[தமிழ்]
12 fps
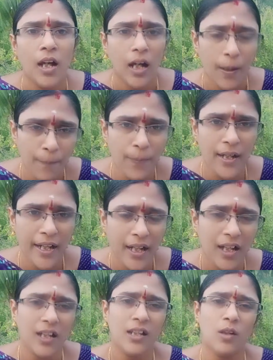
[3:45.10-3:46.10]
அப்படி
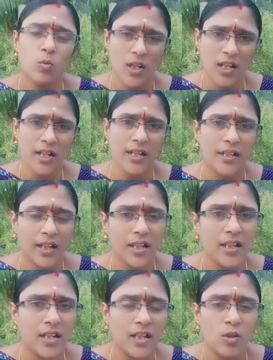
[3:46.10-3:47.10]
அந்த உடலை
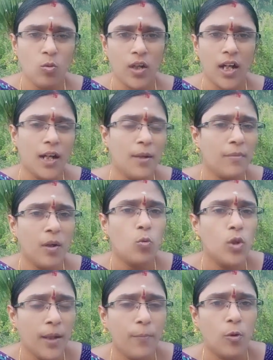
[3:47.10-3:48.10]
தேர்ந்தெடுத்து ஒரு ஆன்மா
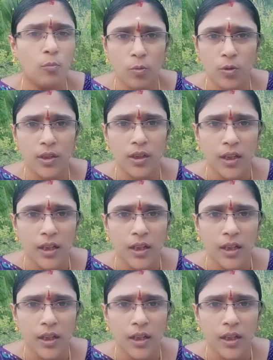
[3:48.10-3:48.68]
உள்ளே போகும்போது